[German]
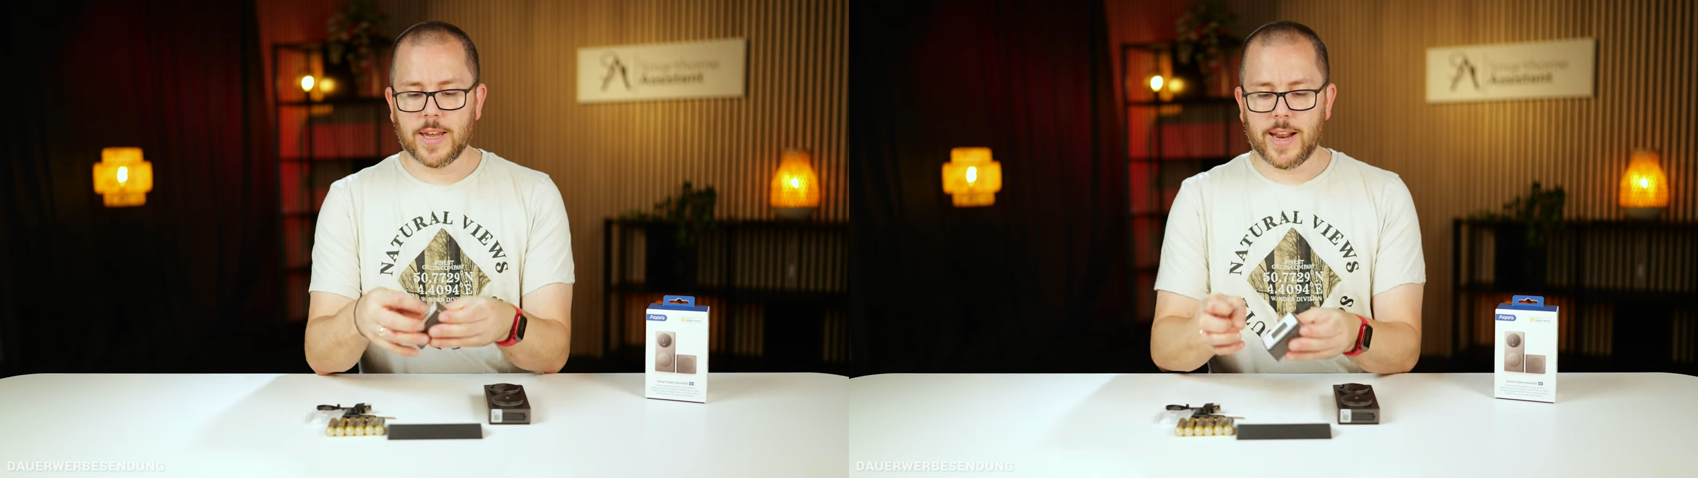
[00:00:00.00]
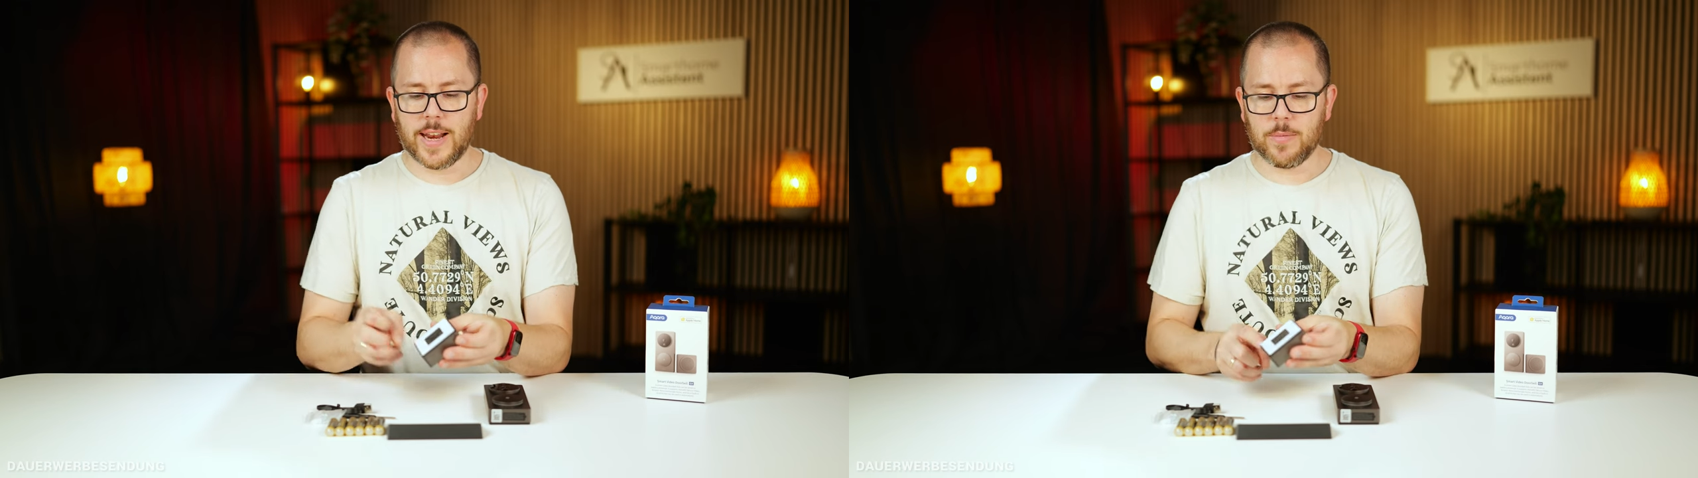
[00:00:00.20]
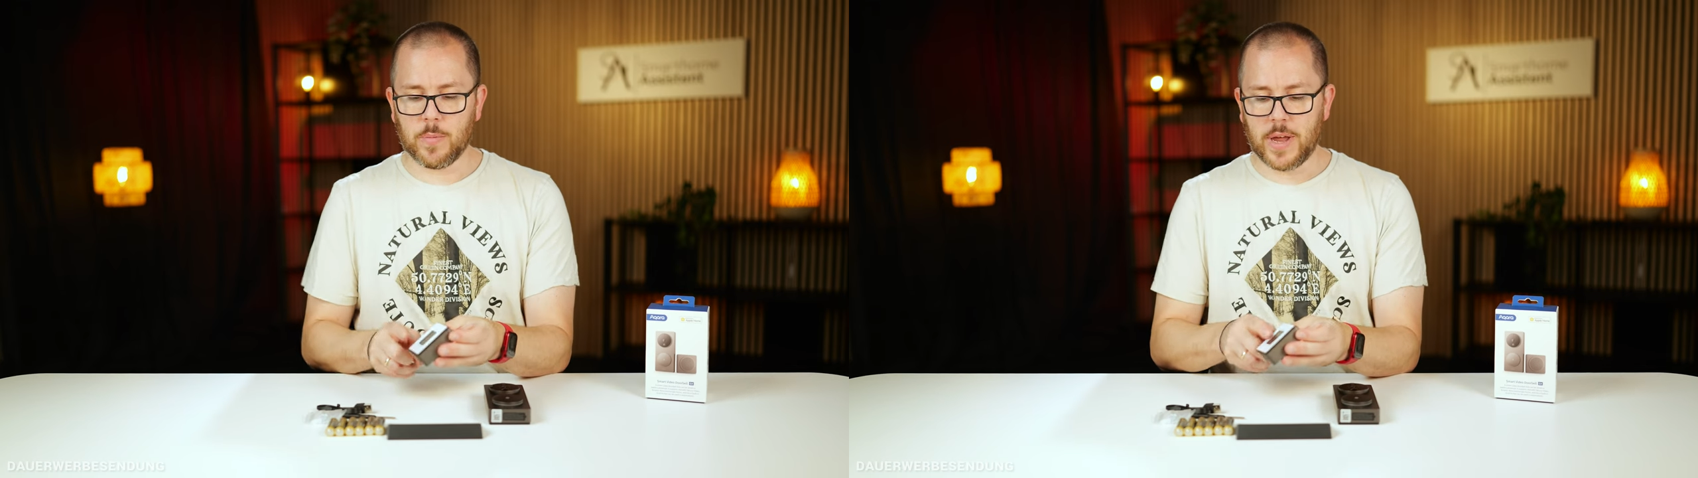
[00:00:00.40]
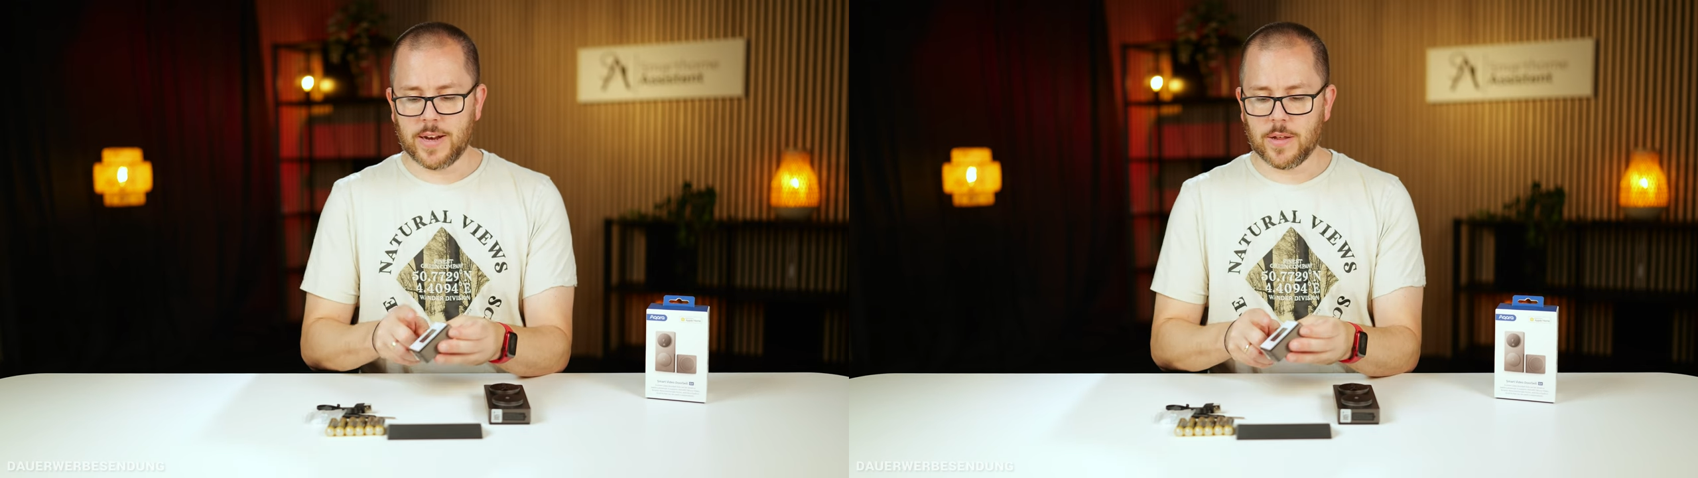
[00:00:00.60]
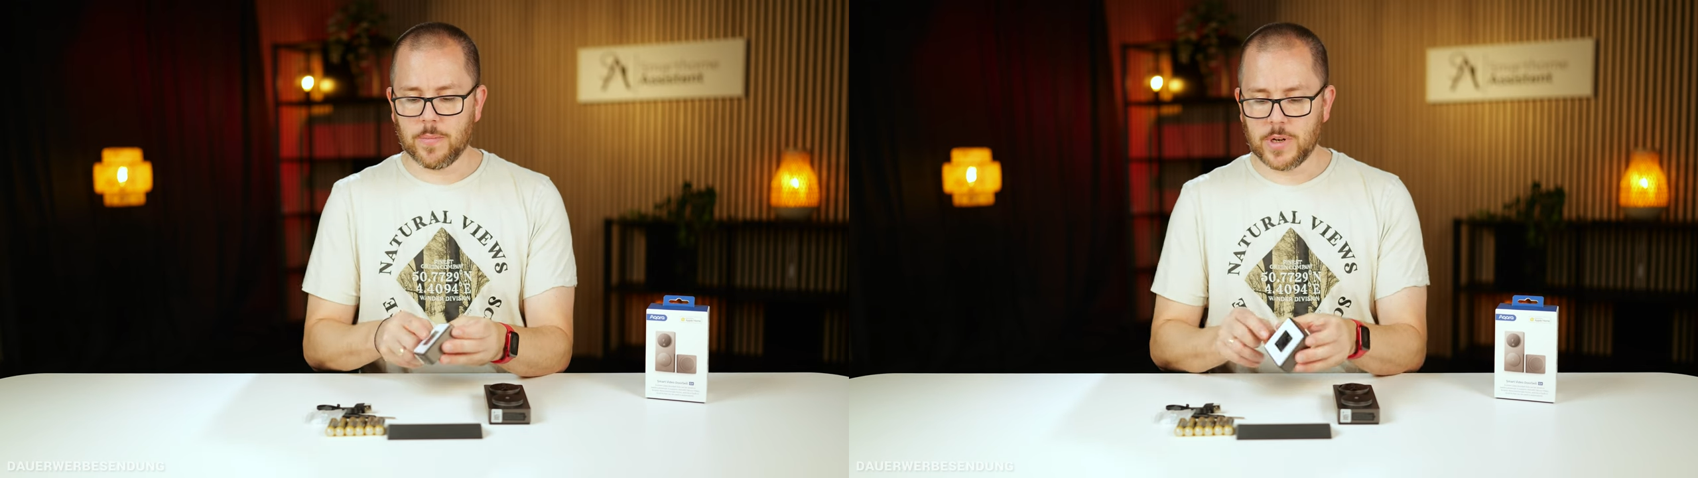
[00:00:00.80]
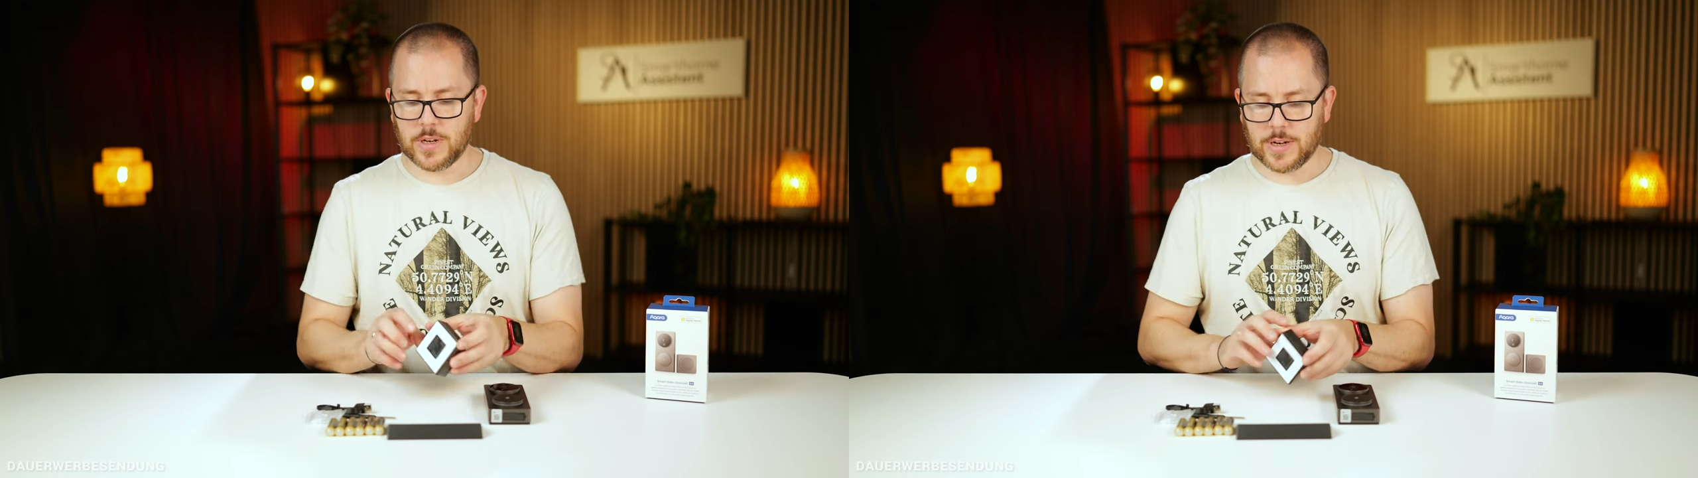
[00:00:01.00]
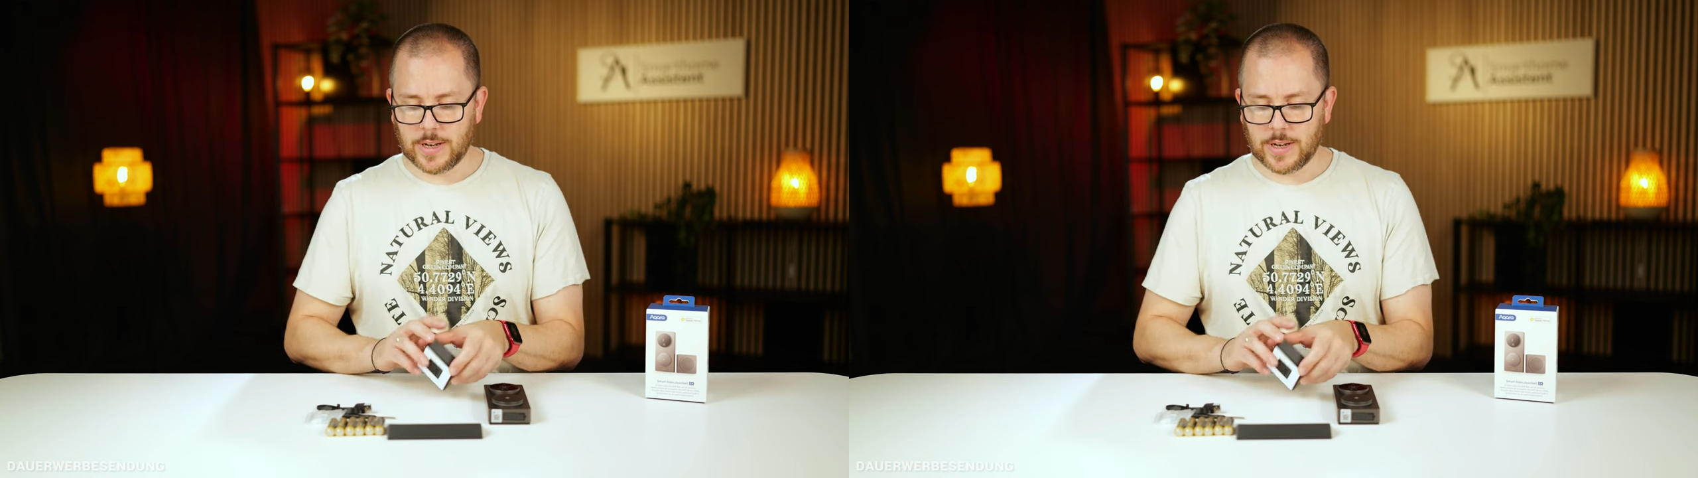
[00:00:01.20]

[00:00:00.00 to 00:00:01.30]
Klebepad mit